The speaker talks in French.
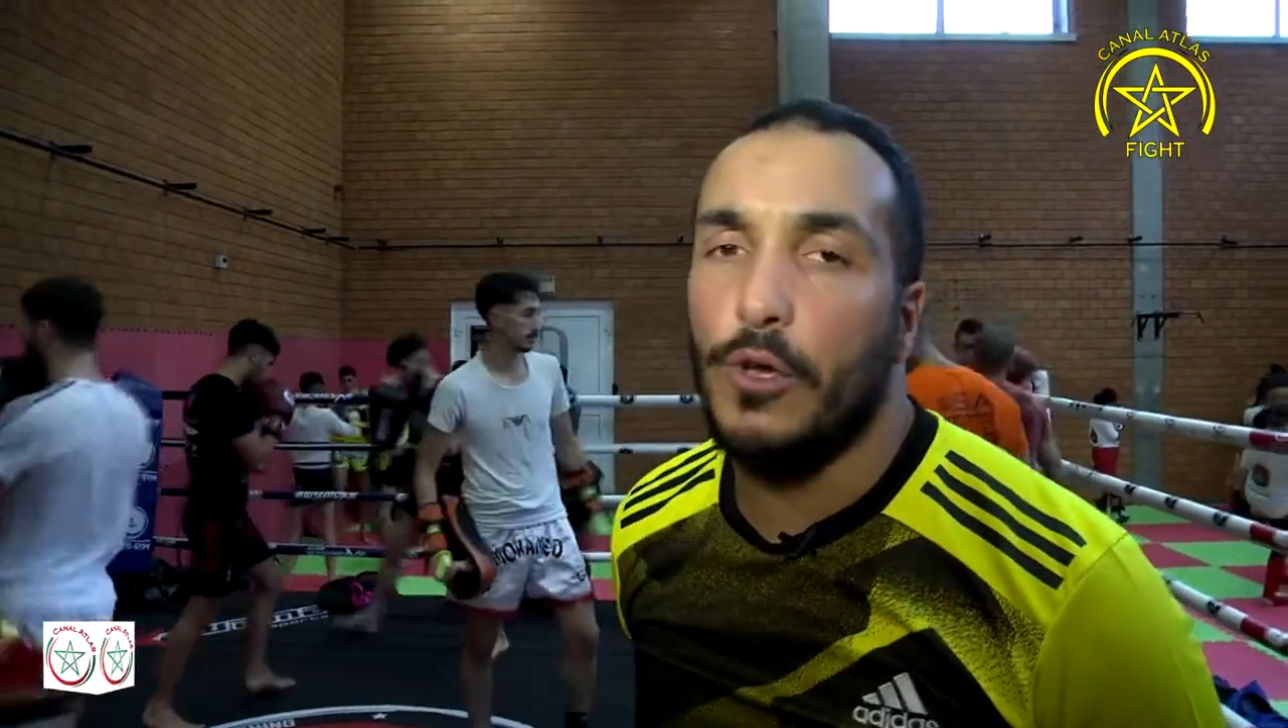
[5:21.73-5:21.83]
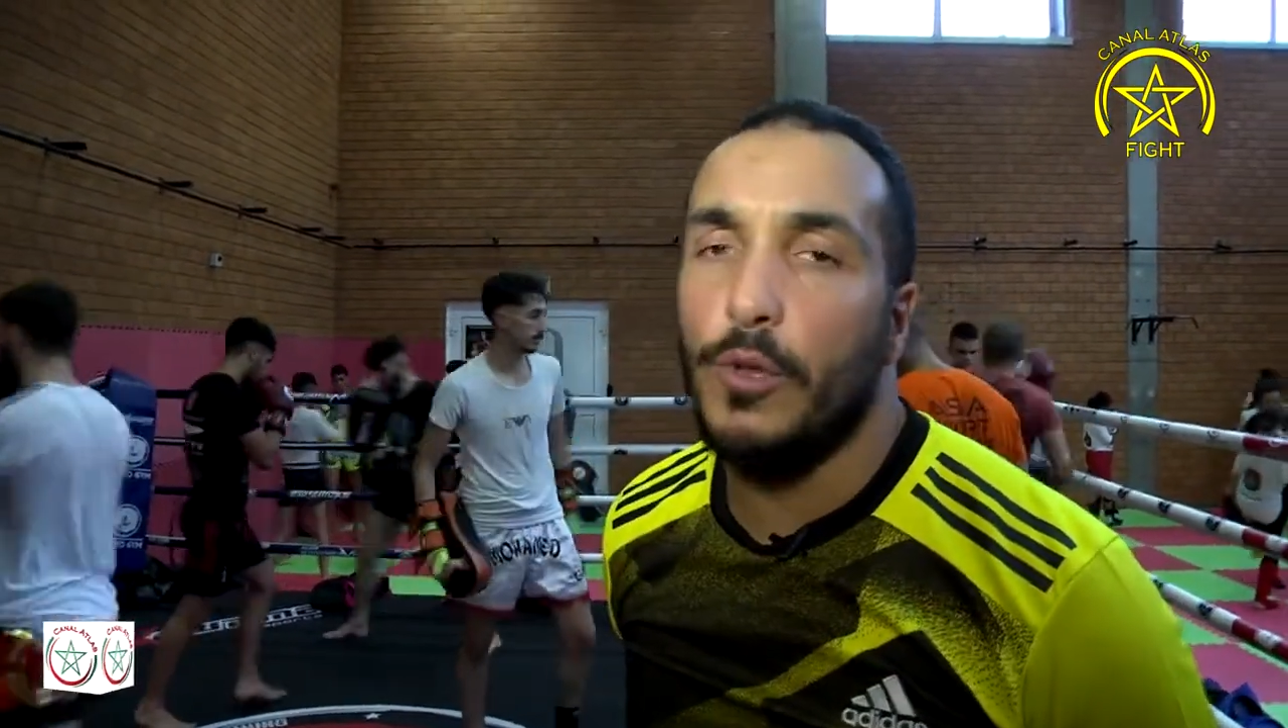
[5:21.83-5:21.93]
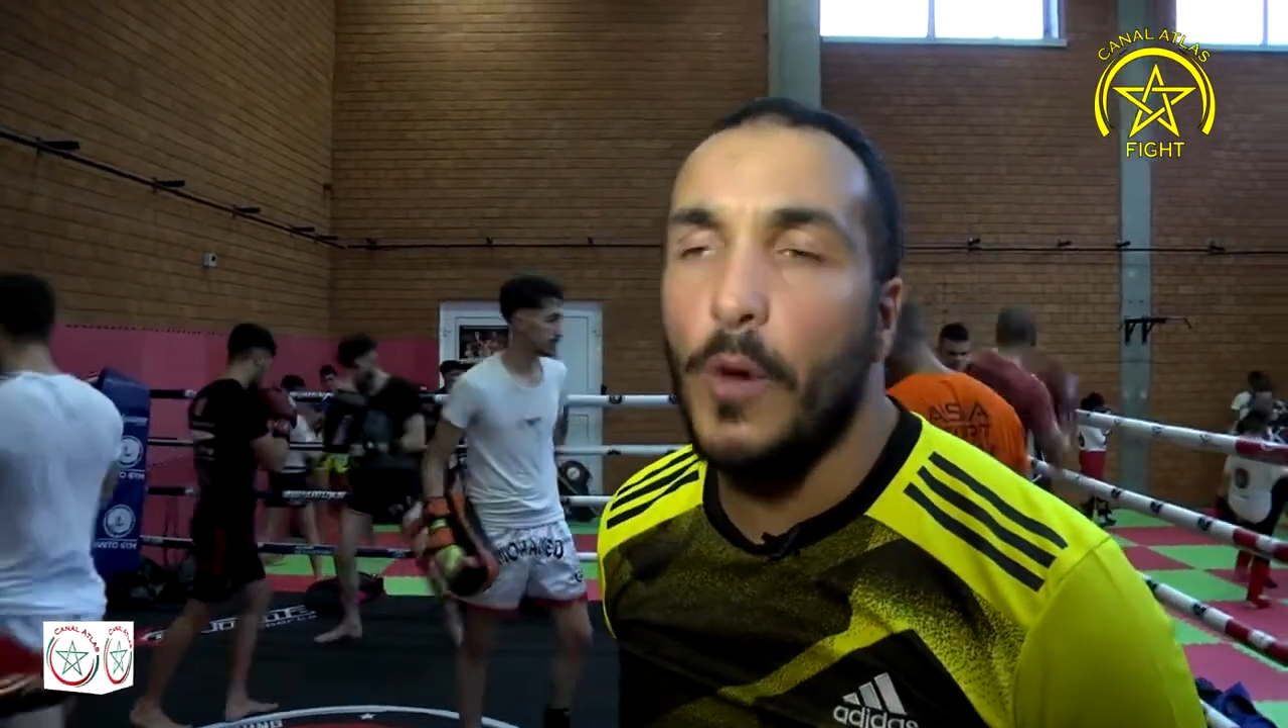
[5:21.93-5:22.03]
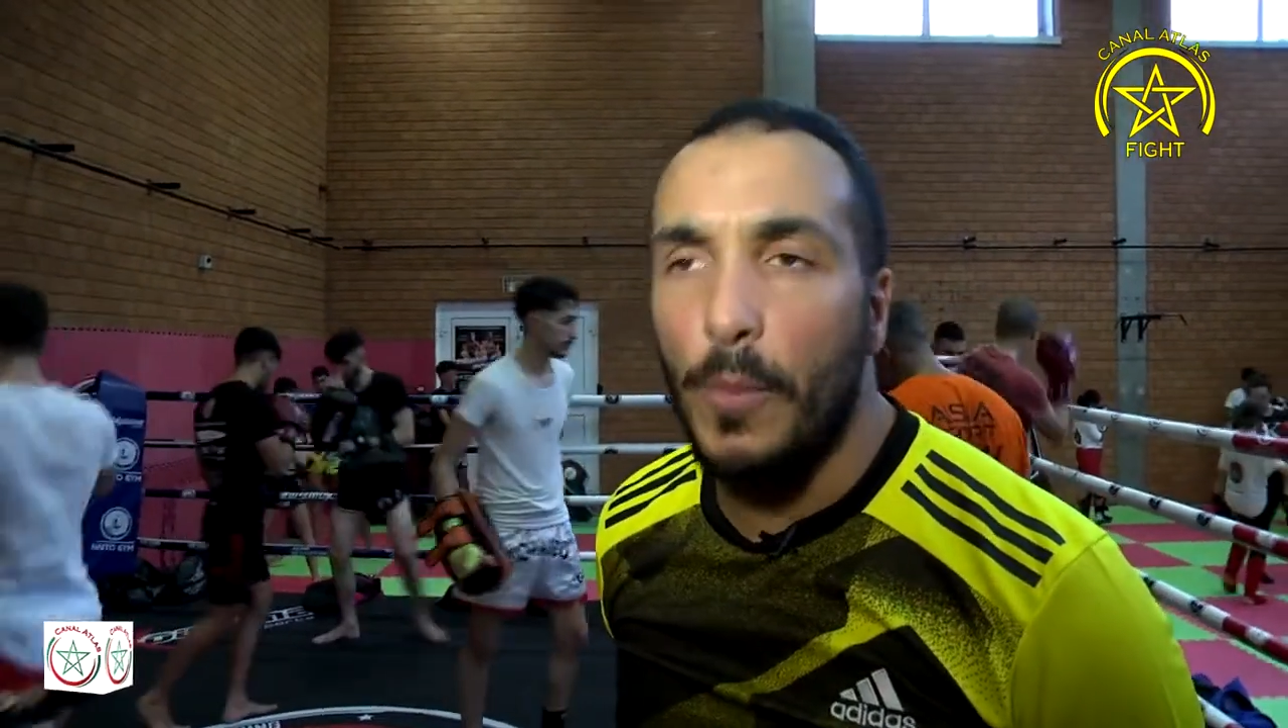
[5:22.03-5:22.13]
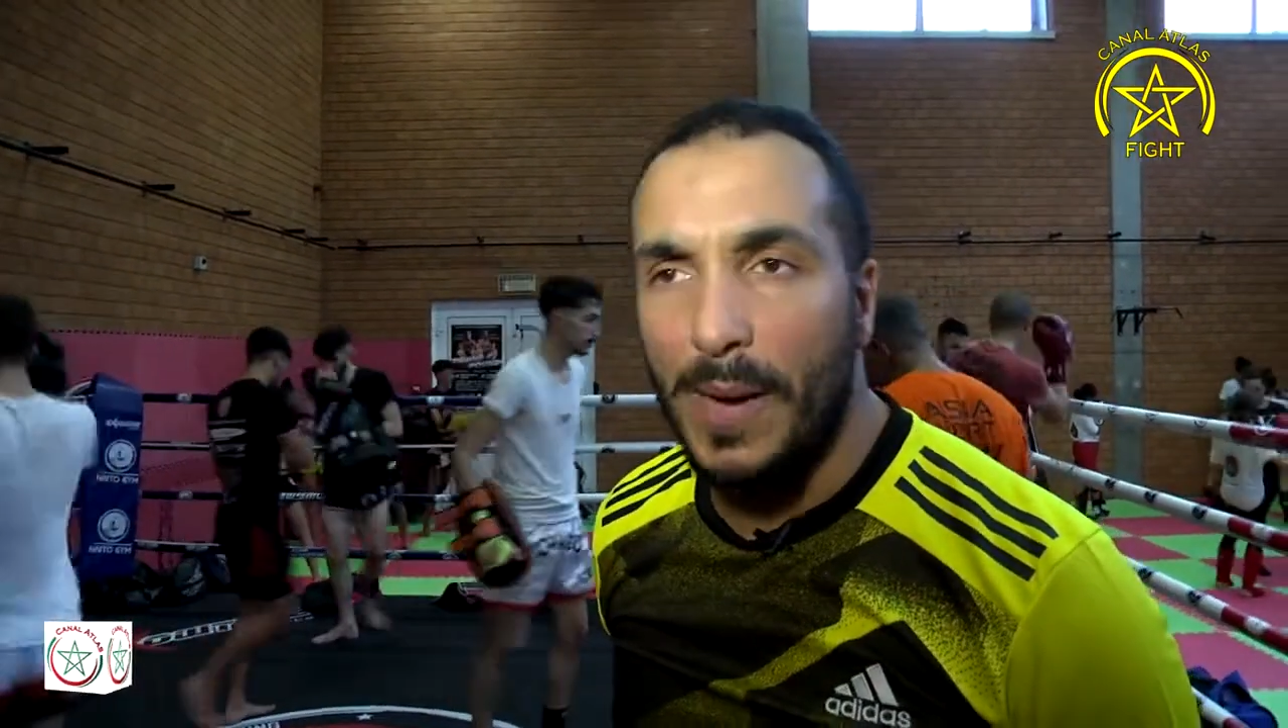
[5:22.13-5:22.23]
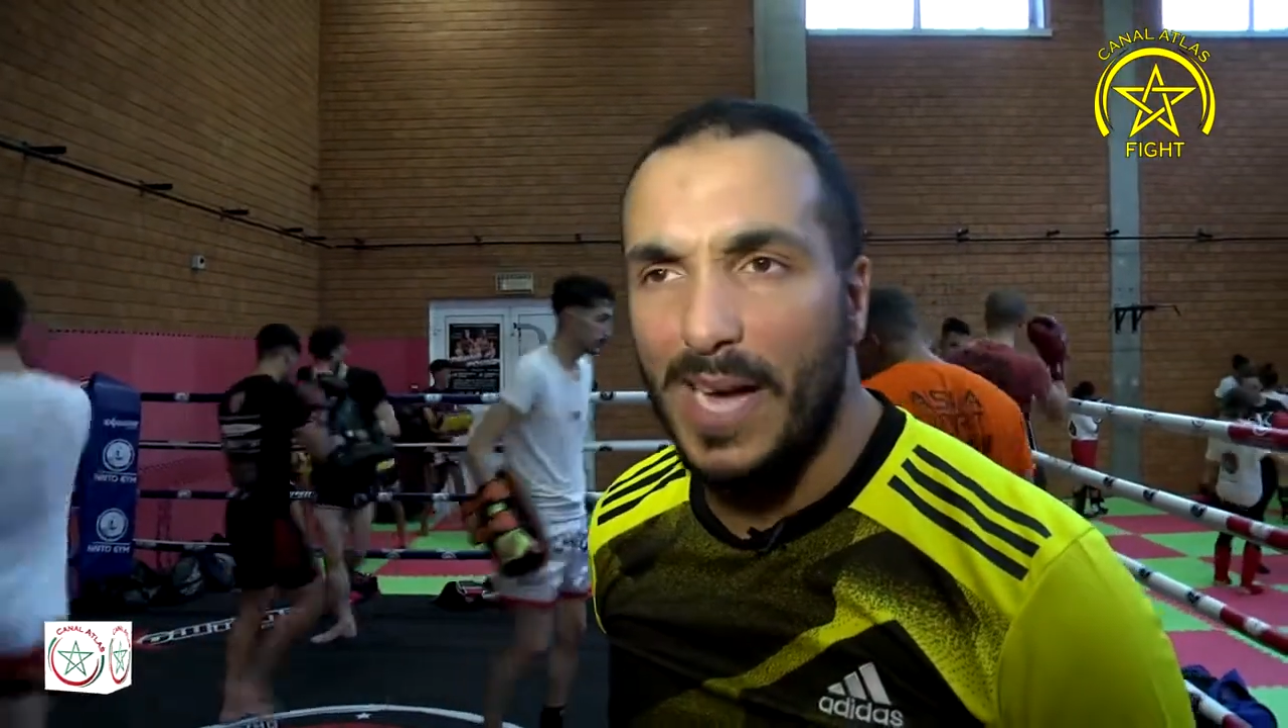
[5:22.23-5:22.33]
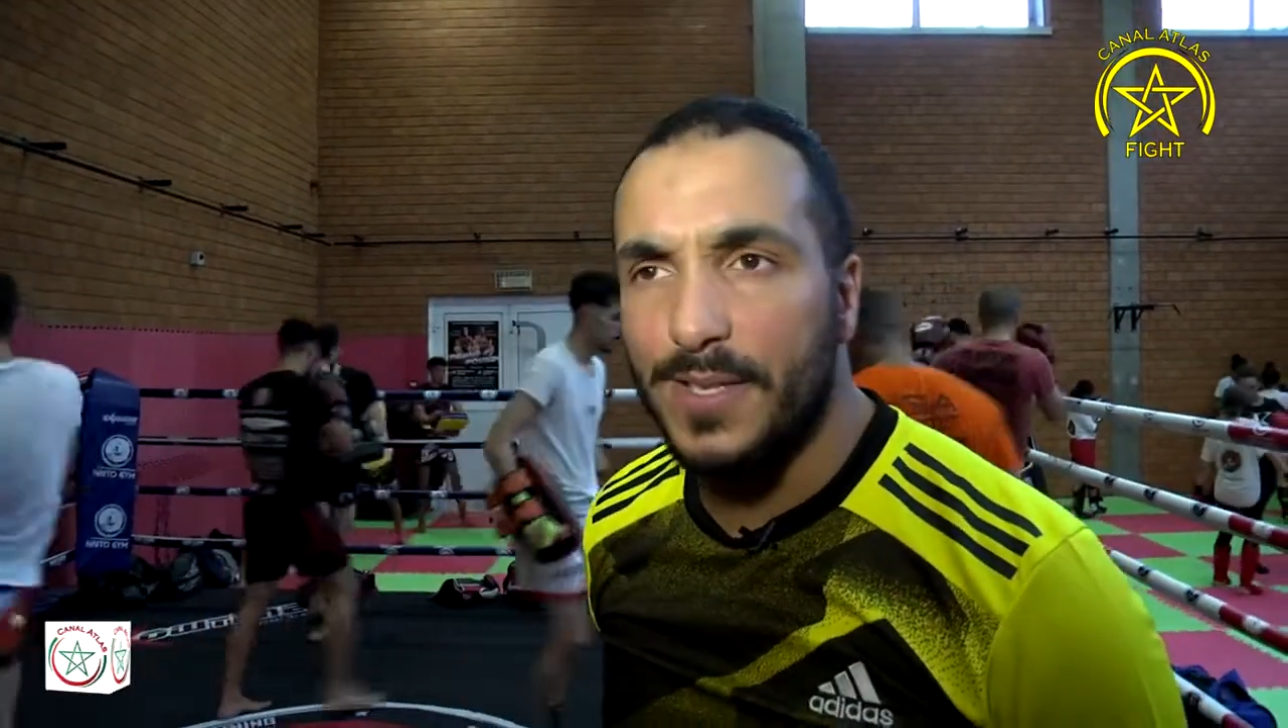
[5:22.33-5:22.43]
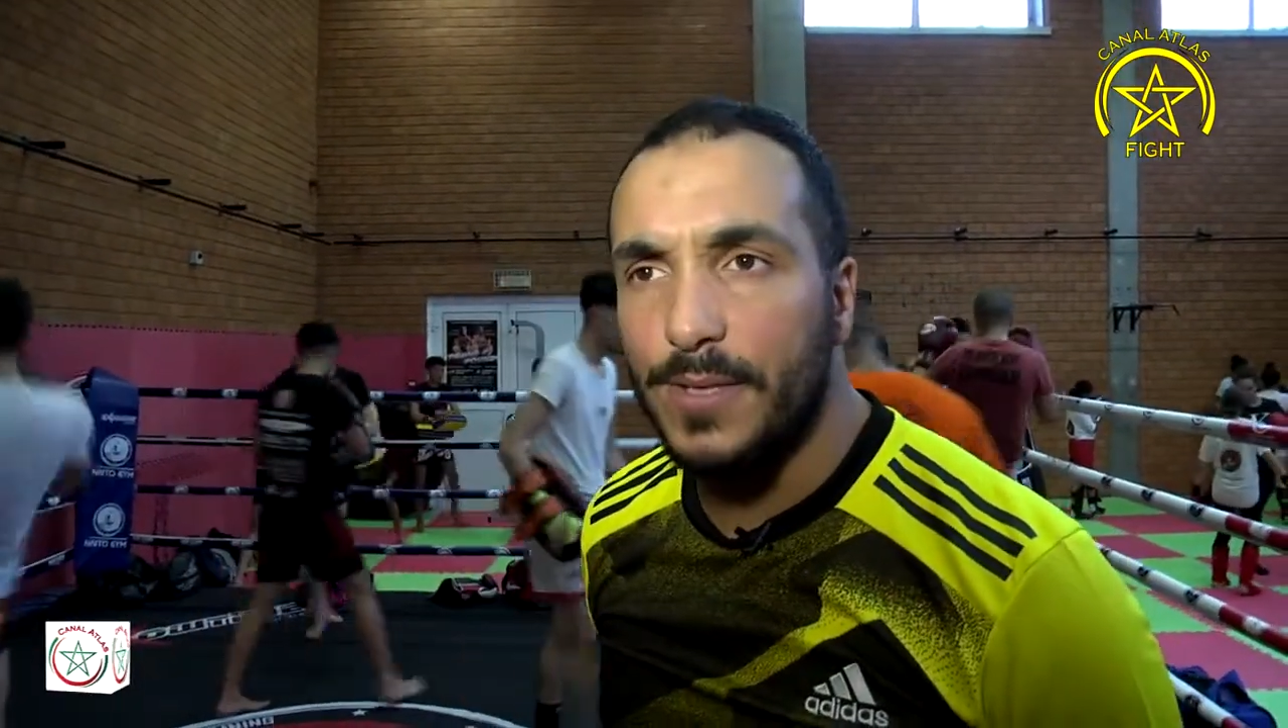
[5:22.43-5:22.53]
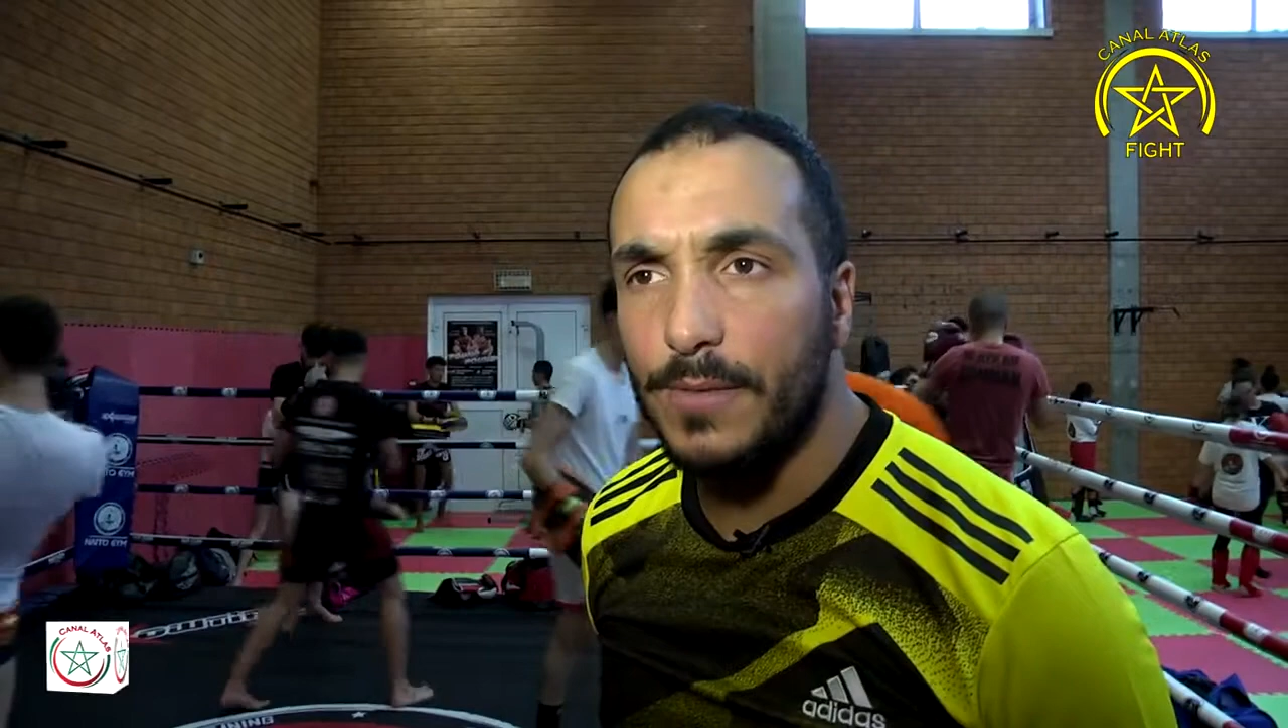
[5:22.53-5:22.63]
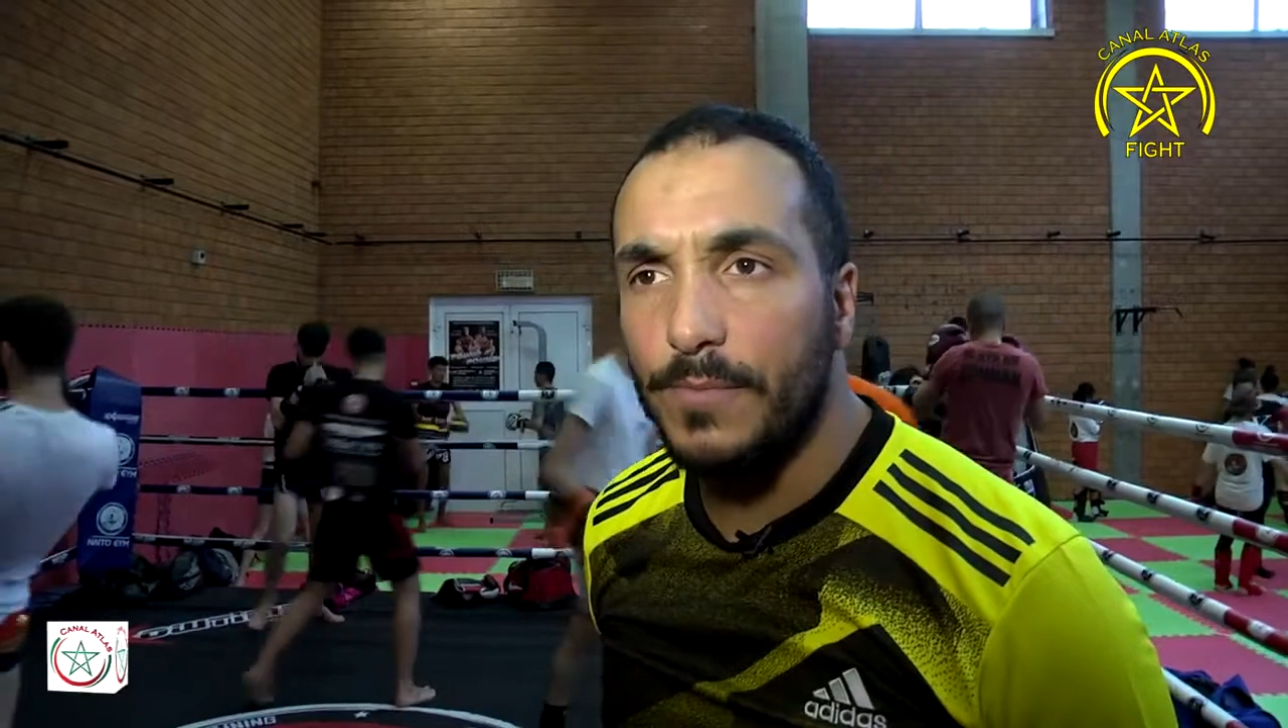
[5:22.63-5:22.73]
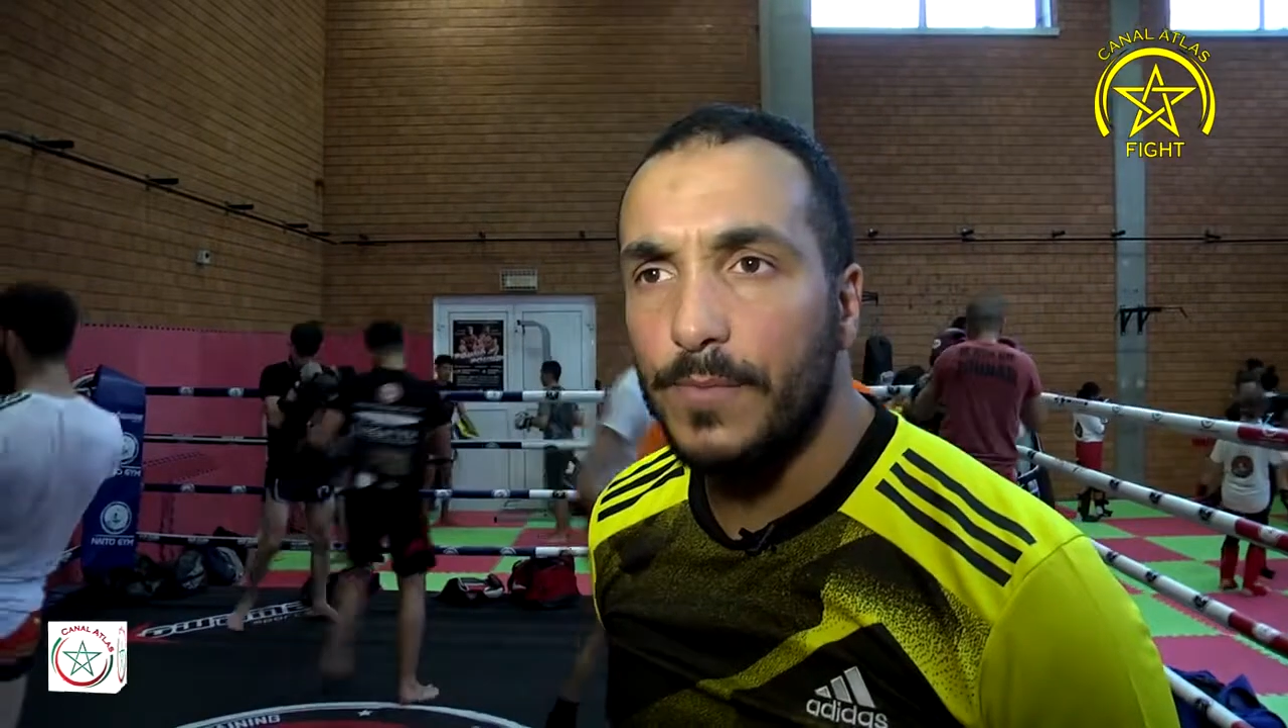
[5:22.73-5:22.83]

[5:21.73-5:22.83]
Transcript: une bonne base.